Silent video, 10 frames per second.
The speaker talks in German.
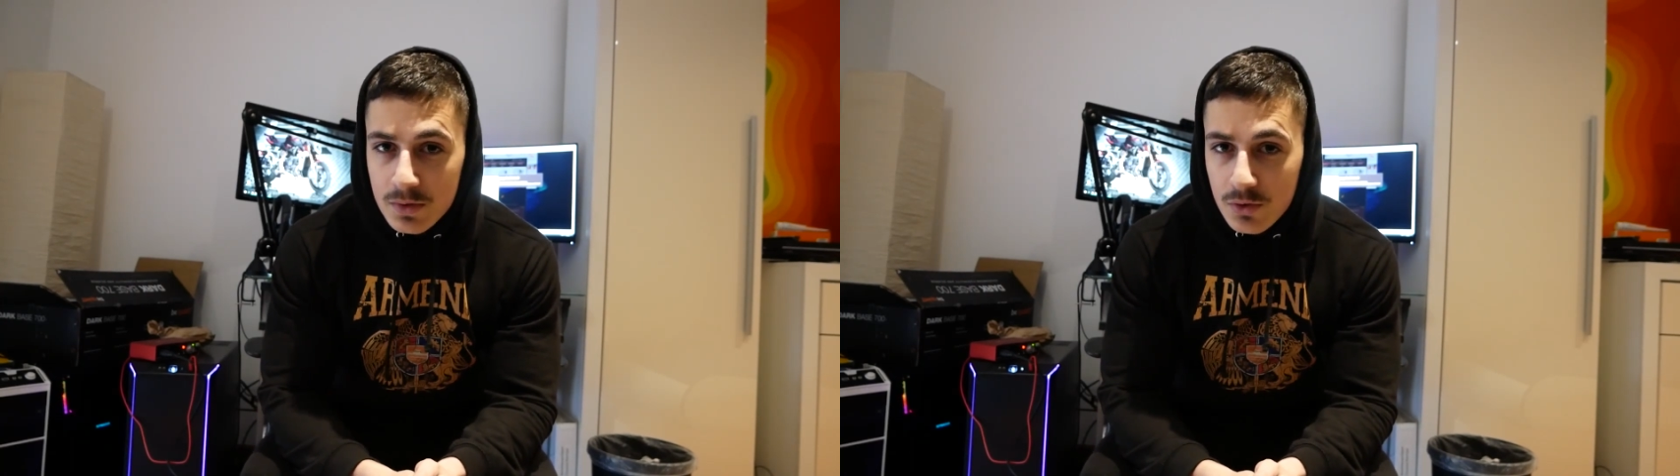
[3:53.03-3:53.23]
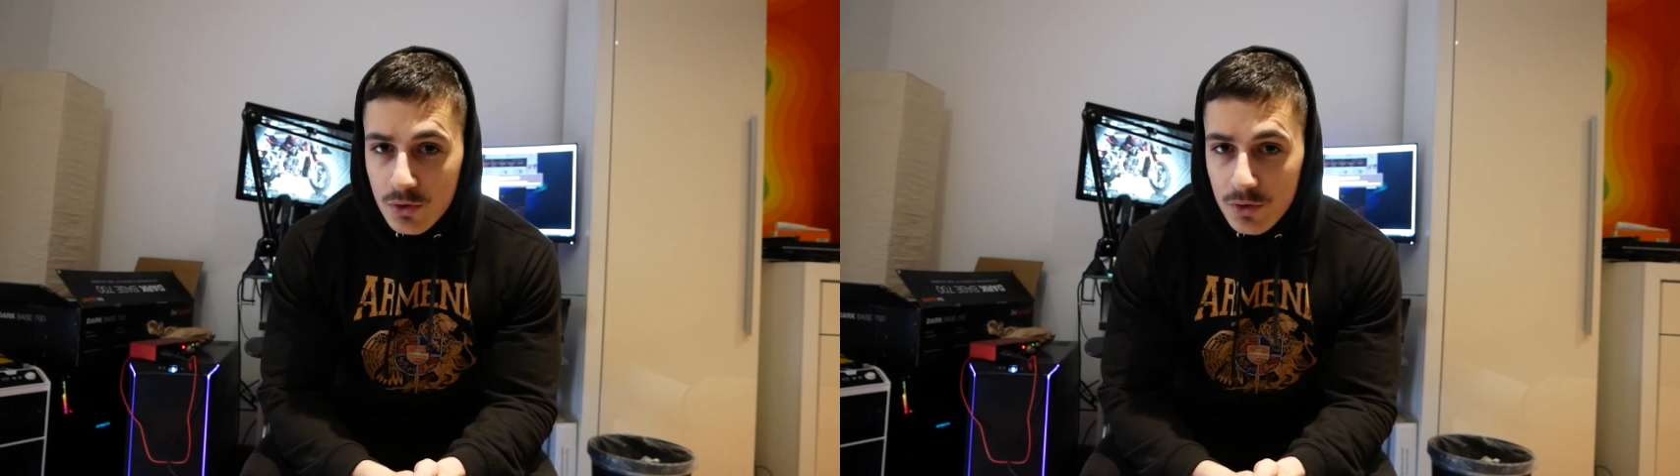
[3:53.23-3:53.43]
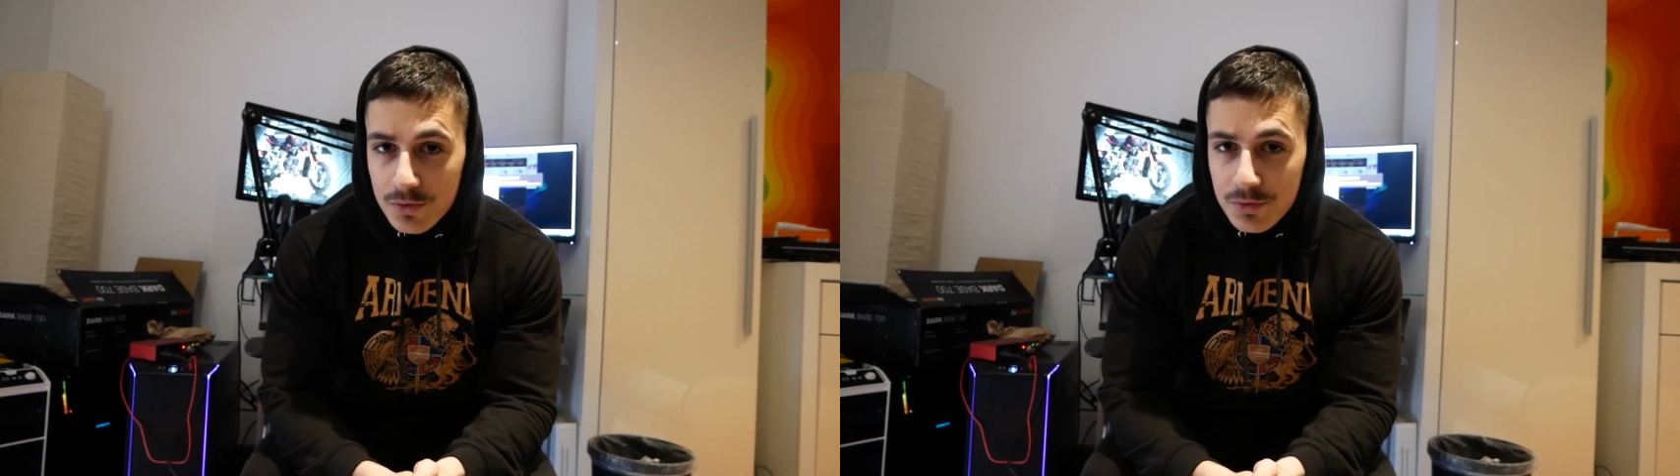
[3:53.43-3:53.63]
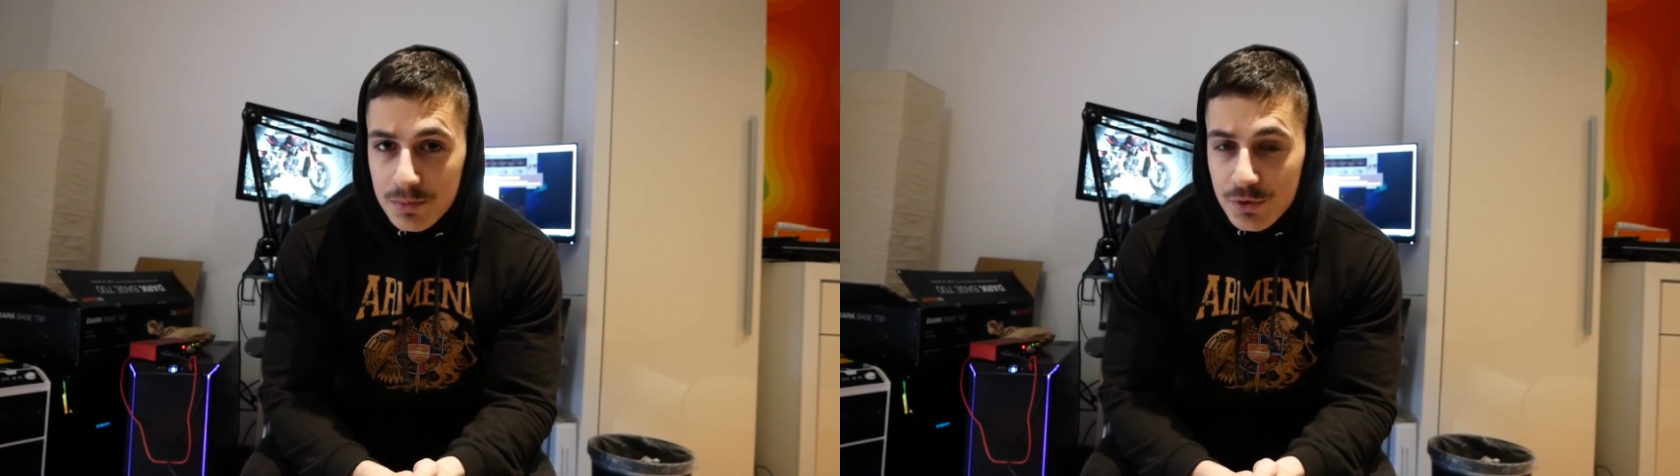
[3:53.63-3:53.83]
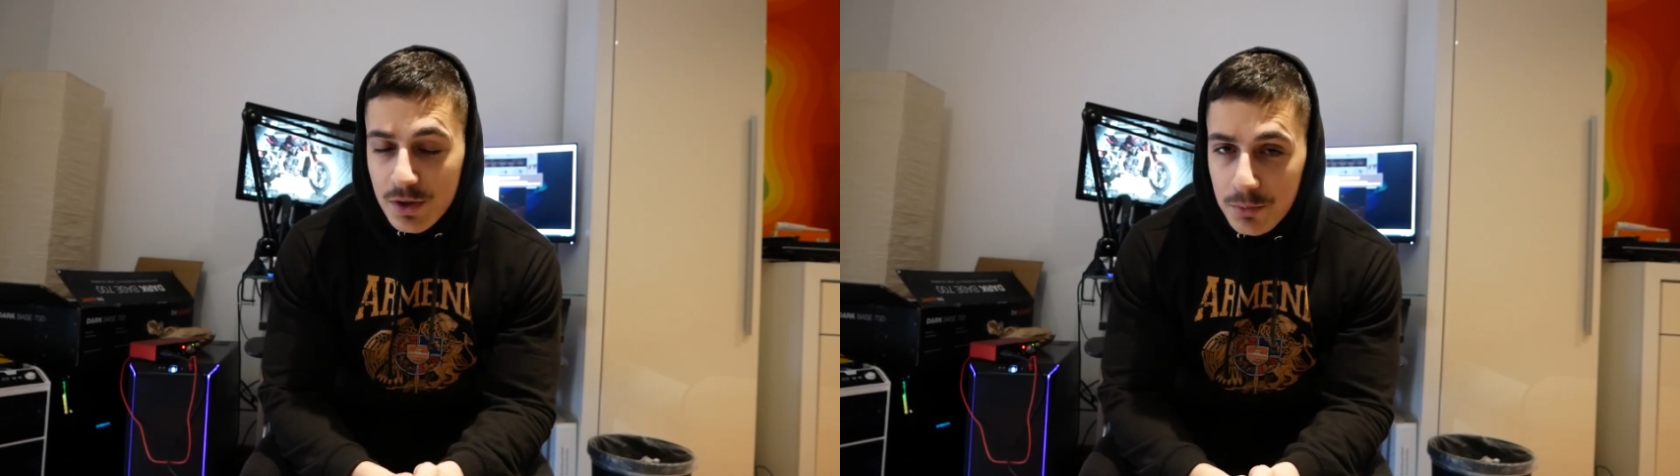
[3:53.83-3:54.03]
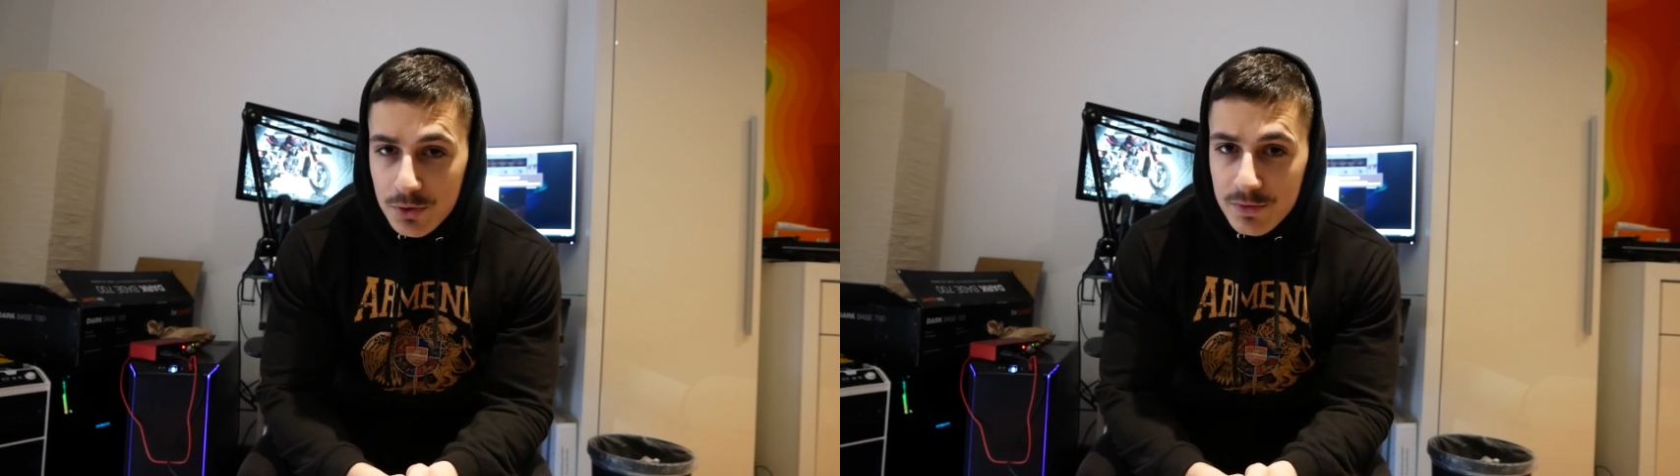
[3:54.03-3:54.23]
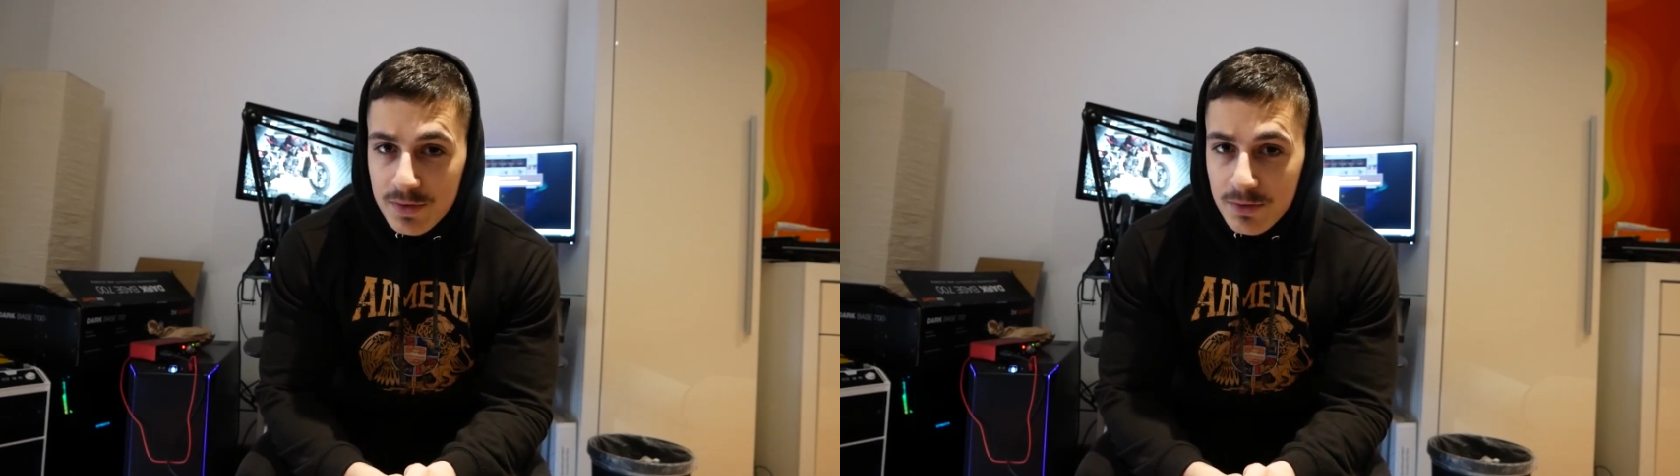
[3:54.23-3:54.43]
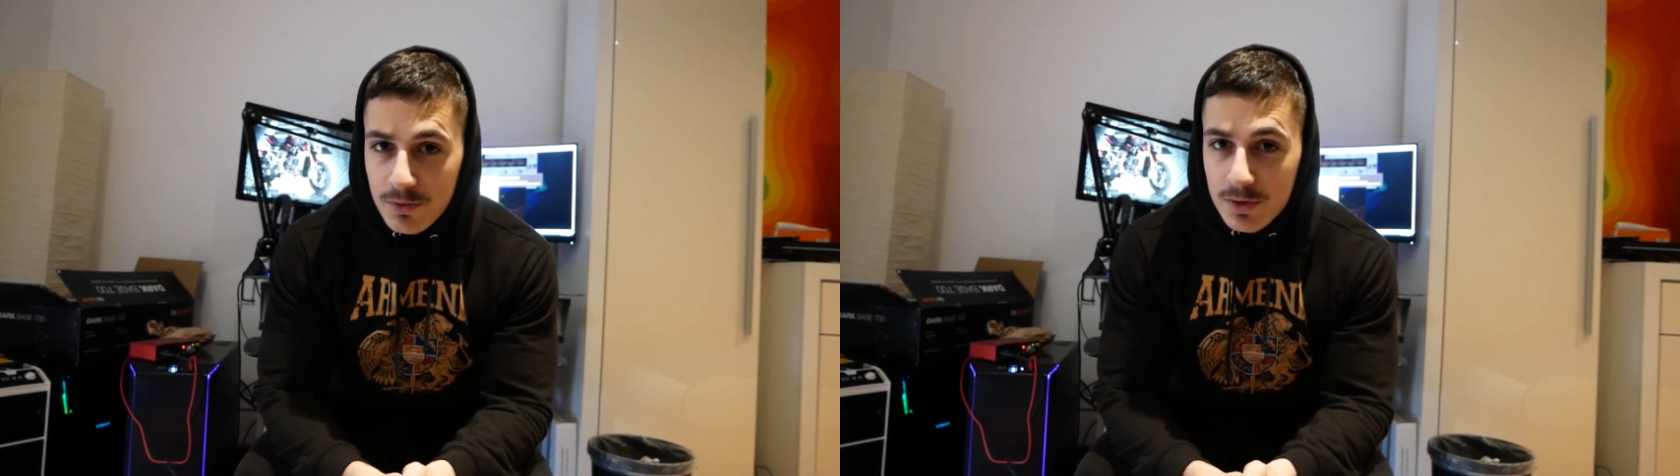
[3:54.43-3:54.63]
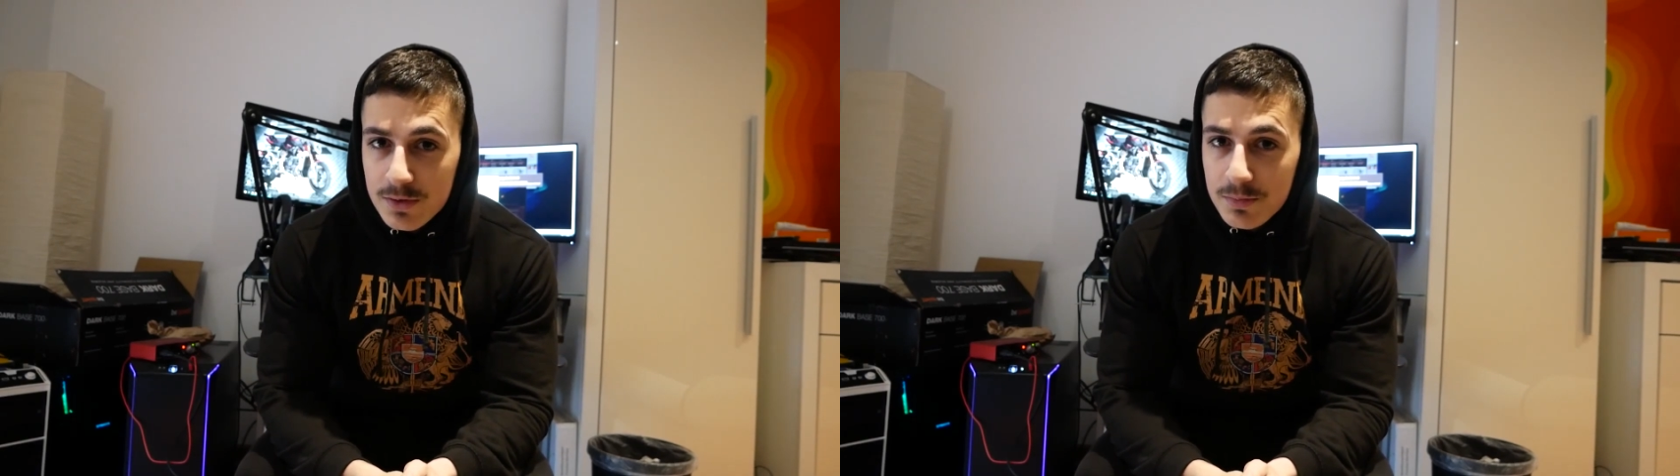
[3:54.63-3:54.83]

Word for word: Ihr könnt mich abonnieren, wenn ihr wollt,